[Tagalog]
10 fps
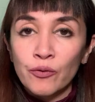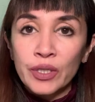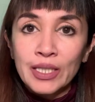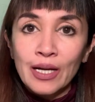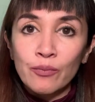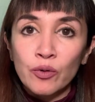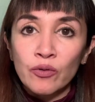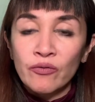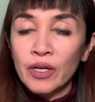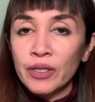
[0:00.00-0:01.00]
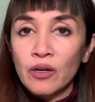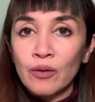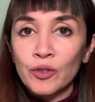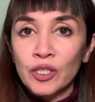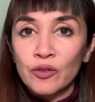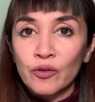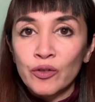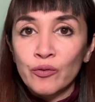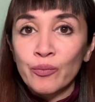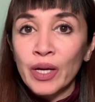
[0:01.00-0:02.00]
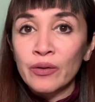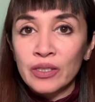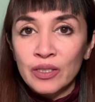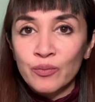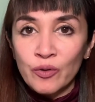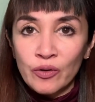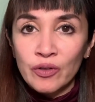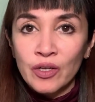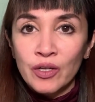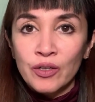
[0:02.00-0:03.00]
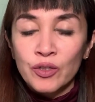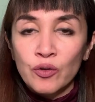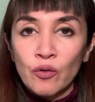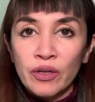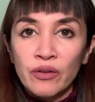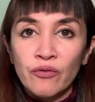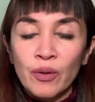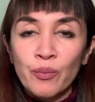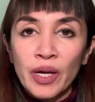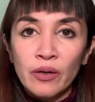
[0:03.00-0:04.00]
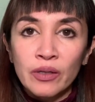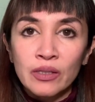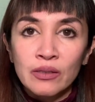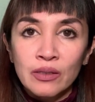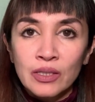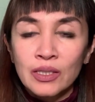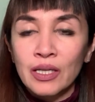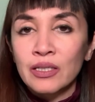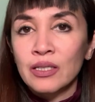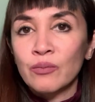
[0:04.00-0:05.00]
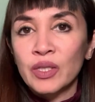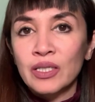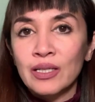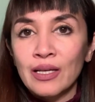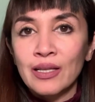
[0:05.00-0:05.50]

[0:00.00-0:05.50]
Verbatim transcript: For example, very common ito yung parents po. So if a parent is saying something sa